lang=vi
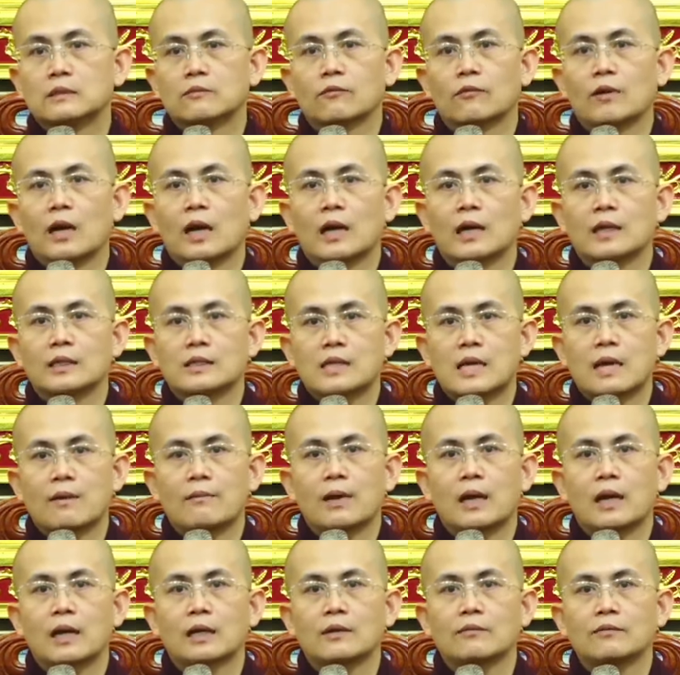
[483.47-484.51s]
và tham
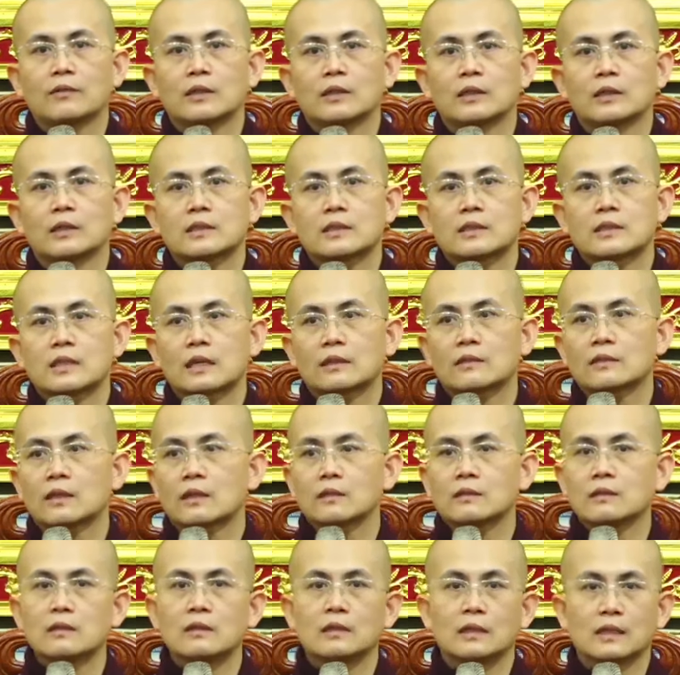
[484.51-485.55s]
ái với sắc
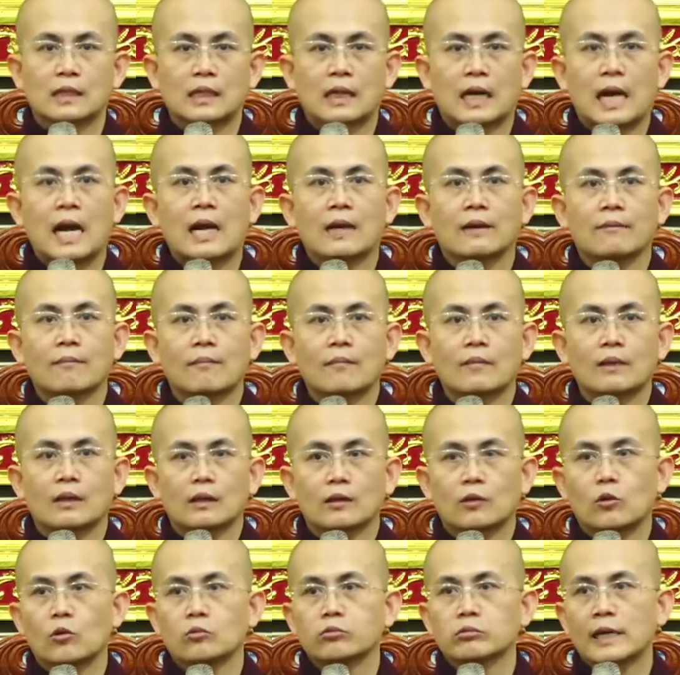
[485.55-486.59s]
thân người khác
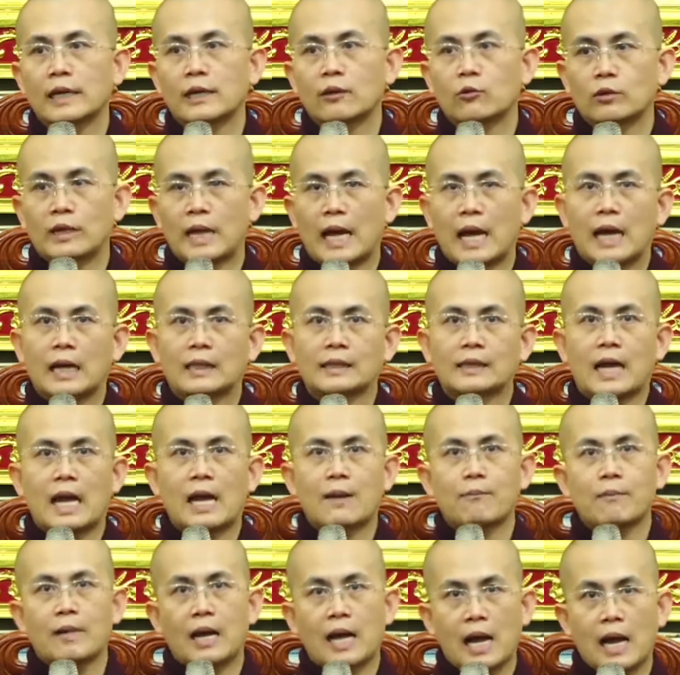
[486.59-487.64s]
cũng đều là
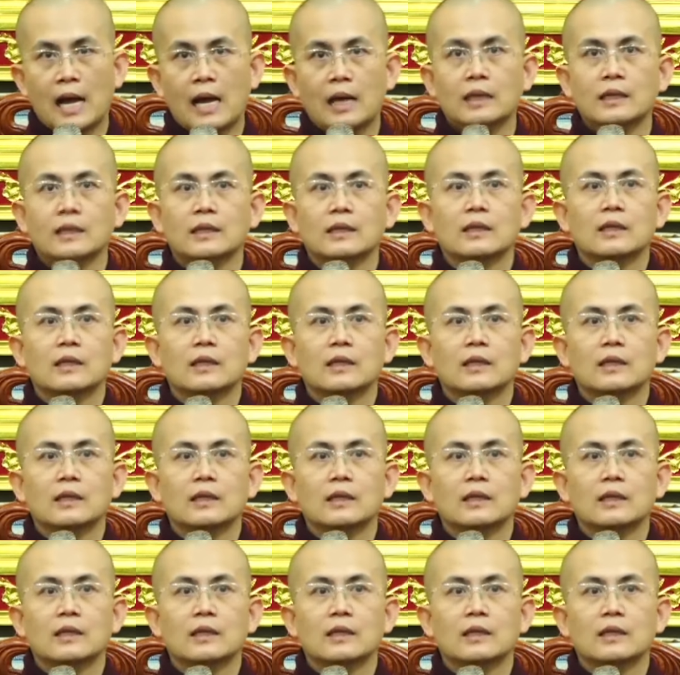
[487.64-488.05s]
tham ái